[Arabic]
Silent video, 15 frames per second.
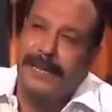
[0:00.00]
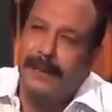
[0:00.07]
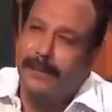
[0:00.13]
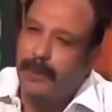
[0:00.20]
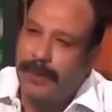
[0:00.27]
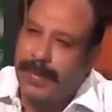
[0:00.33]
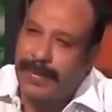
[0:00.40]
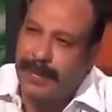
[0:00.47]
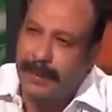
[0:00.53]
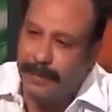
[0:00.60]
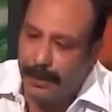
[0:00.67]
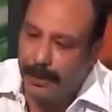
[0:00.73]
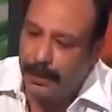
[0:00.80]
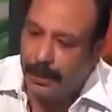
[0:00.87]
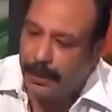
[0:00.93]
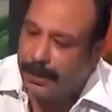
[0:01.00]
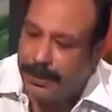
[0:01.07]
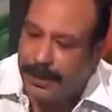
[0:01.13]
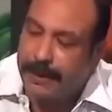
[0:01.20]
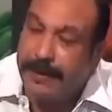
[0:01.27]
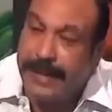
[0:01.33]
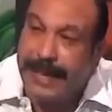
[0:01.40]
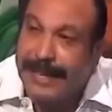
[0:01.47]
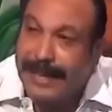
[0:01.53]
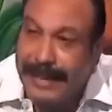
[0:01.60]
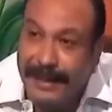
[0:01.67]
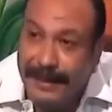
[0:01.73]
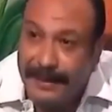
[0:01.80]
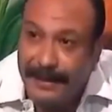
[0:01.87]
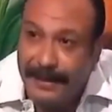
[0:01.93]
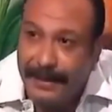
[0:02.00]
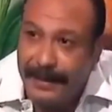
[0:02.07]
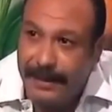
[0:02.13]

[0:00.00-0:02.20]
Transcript: اي ممثل موجود امكانيات